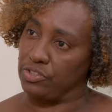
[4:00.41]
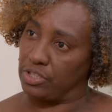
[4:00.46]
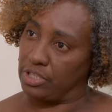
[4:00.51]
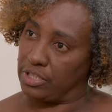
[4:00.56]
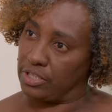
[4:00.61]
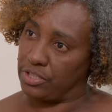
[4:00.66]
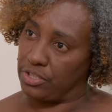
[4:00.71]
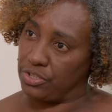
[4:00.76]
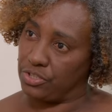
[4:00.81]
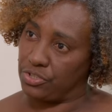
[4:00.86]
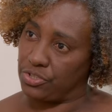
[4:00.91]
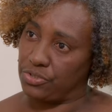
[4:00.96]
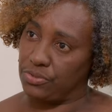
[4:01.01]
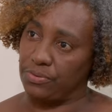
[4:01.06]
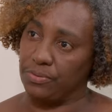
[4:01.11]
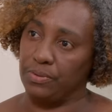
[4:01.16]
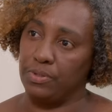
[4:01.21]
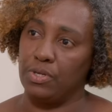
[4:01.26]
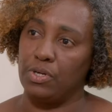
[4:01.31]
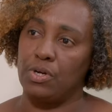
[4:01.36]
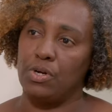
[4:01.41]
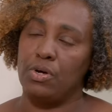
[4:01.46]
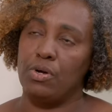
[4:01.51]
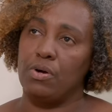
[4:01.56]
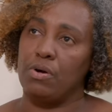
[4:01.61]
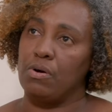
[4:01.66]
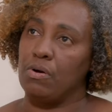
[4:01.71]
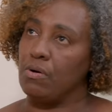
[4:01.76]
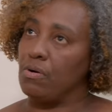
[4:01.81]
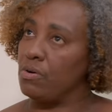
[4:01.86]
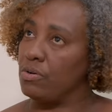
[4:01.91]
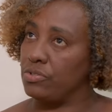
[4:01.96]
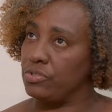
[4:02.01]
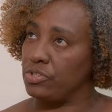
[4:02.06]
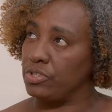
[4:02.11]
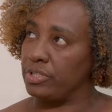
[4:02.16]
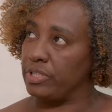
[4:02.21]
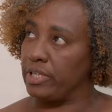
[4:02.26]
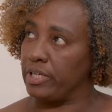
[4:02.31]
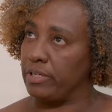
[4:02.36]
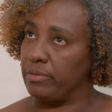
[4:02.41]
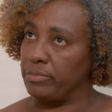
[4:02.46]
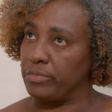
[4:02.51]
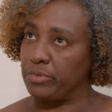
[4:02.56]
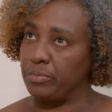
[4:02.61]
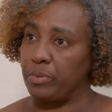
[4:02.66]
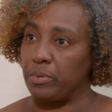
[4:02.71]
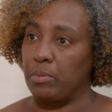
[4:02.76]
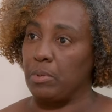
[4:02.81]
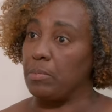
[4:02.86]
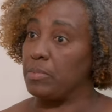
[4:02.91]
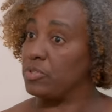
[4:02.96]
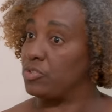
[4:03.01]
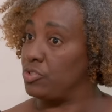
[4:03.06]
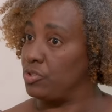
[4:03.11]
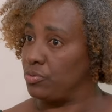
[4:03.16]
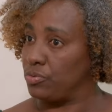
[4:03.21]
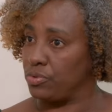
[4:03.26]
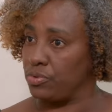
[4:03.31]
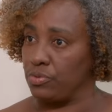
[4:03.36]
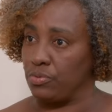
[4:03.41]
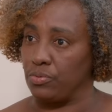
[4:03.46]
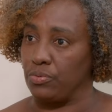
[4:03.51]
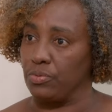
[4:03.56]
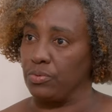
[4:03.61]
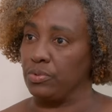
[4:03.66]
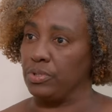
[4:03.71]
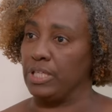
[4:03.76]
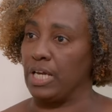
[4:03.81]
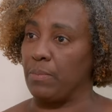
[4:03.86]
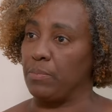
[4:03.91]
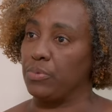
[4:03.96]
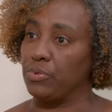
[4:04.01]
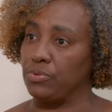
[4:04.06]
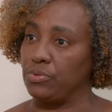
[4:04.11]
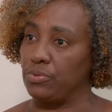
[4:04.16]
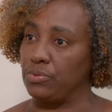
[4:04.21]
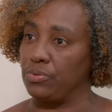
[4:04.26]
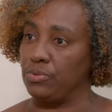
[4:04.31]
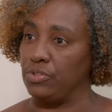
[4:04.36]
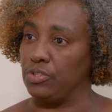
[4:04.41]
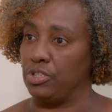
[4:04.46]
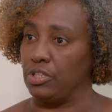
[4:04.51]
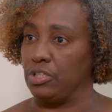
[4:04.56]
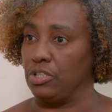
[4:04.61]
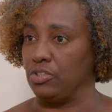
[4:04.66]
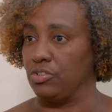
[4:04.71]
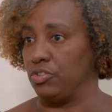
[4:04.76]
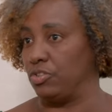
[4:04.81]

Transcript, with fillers: de lixo, onde temos problemas de uso e abuso de,